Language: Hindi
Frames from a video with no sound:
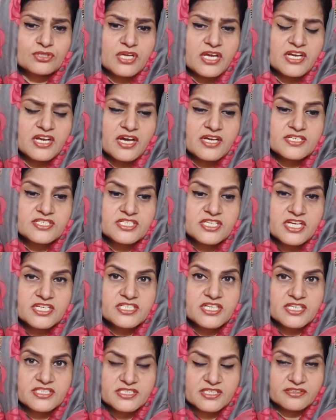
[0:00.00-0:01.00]
उसका इलाज किया
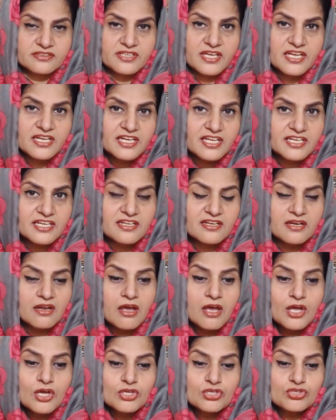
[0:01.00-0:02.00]
जा सकता है लेकिन
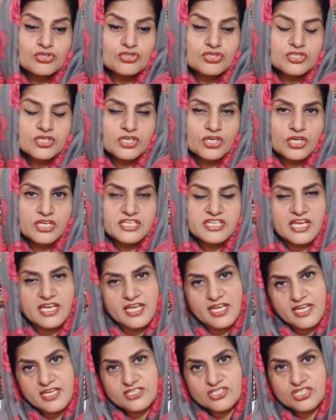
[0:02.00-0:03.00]
जो ये
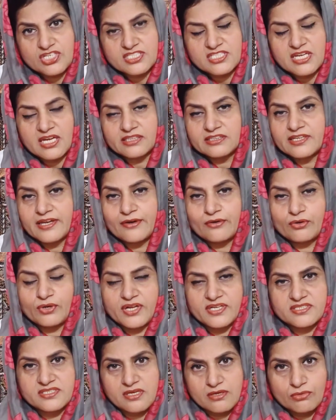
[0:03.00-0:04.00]
एज के साथ है और
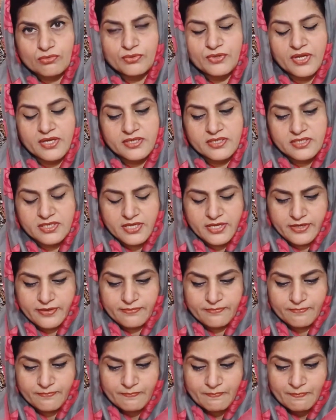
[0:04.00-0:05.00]
ऐसा होना ही है
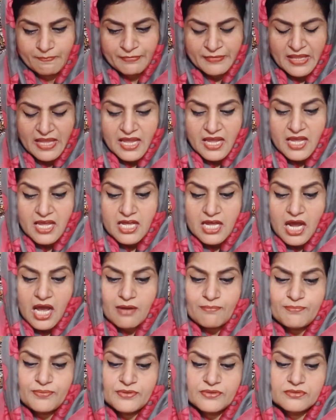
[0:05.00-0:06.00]

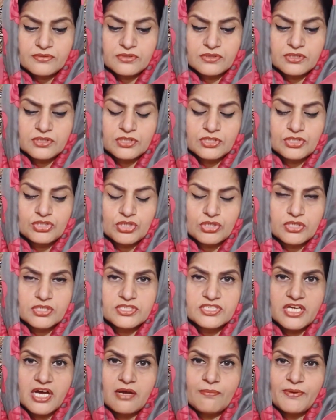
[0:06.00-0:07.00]
अब जो
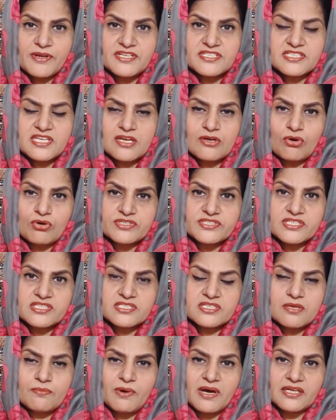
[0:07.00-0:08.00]
जहाँ पर इसके
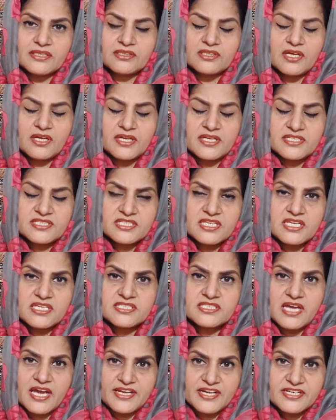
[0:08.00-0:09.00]
कॉजेज़ की बात इसकी
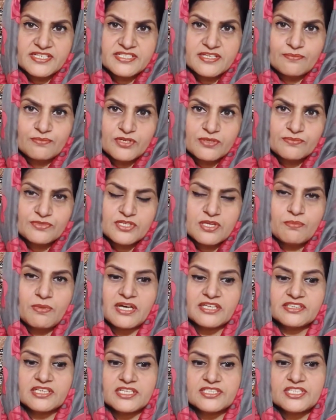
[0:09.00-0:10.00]
साइलेंट सिम्टम्स की
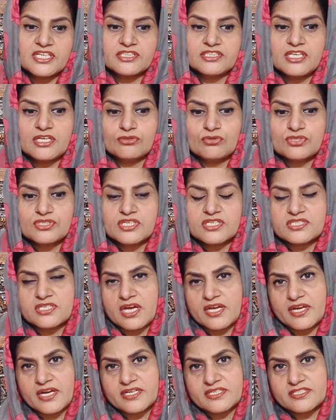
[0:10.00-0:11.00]
बात आ जाती है तो इसके
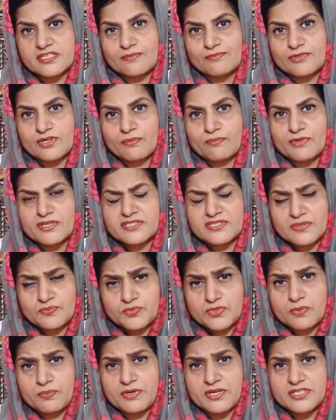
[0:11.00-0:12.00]
साइलेंट सिम्टम में
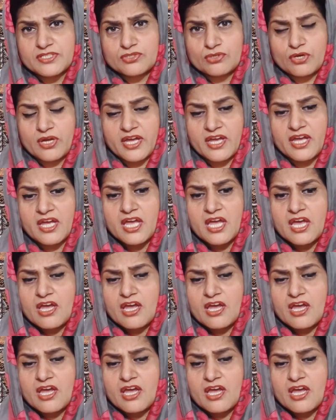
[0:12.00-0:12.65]
सबसे बड़ी जो है